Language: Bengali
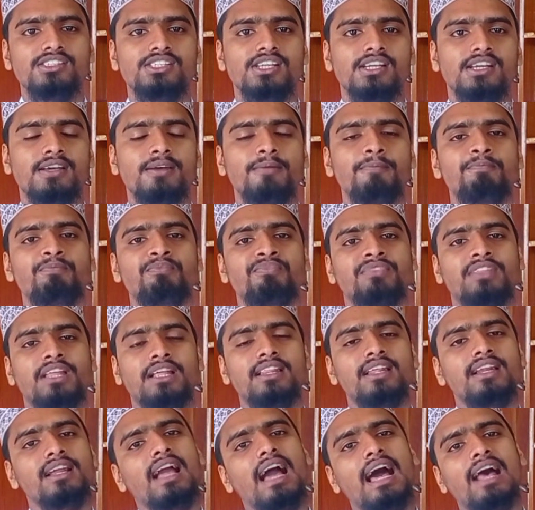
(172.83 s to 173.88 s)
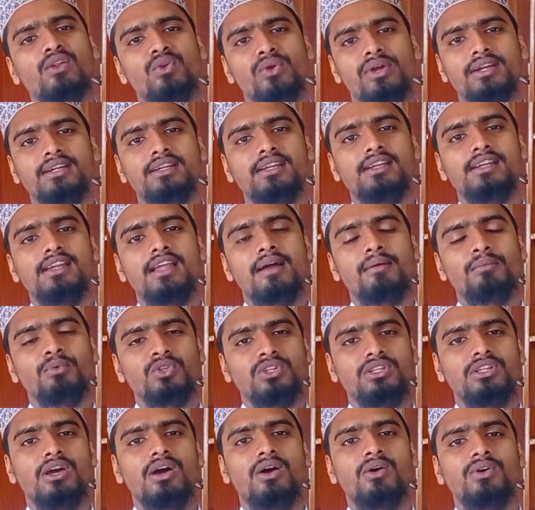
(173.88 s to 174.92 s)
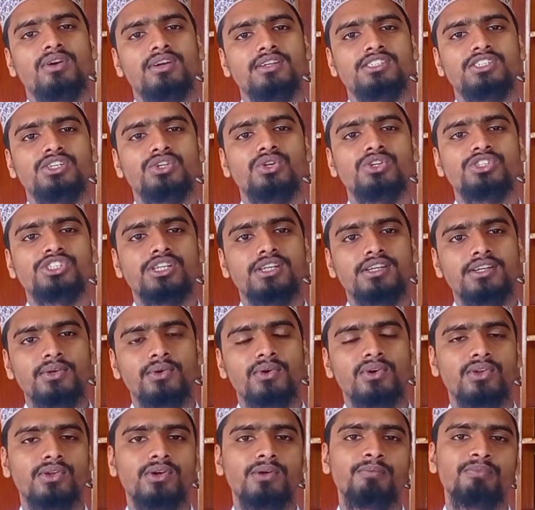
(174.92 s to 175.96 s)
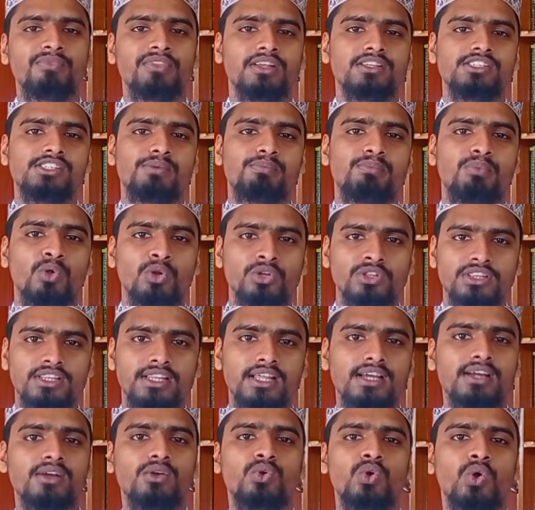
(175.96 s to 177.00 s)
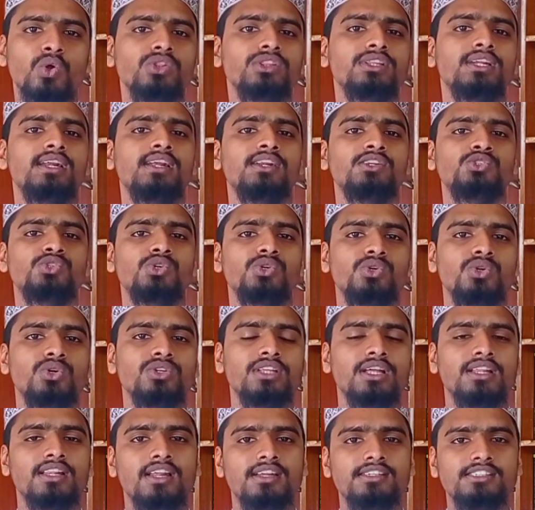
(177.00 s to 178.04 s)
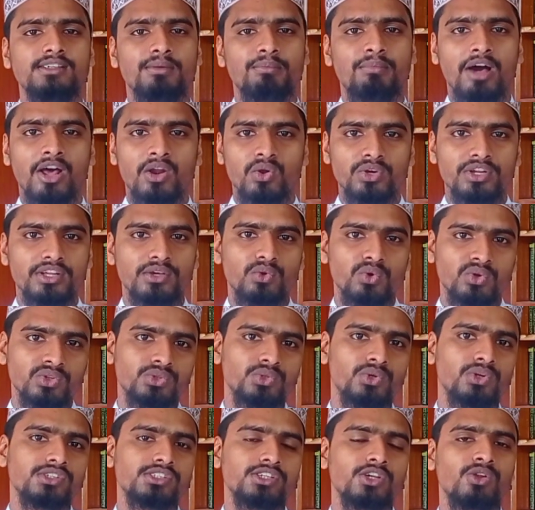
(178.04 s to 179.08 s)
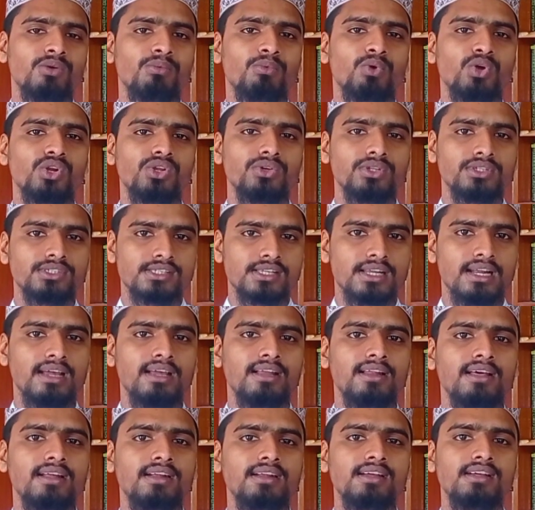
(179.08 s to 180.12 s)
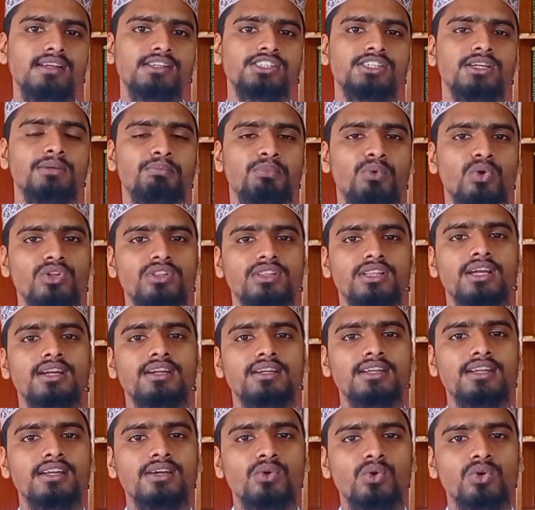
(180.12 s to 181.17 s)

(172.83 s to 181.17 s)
যে তাদেরকে আরও একটি নিয়ামত দেওয়া হয়েছিল সেটি হলো যে প্রত্যেক গোত্রের জন্য তাদের যে বারোটি গোত্র ছিল বনি ইসরায়েলের সেই প্রত্যেকটি